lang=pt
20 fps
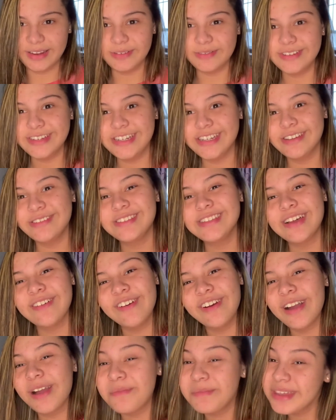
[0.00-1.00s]
No dia eu
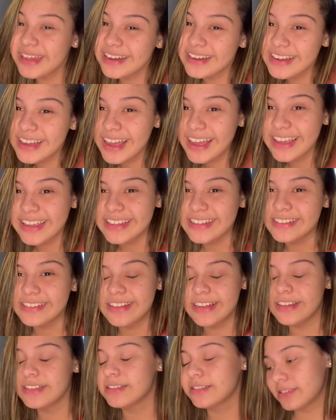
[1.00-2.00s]
estava com a Bianca
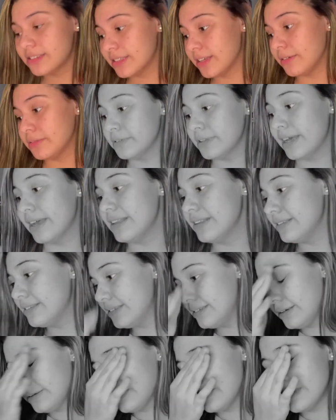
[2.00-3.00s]
ainda, que saudades,
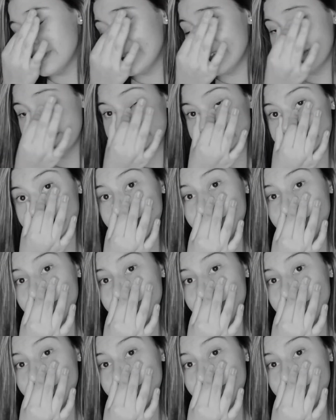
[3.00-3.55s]
inclusive.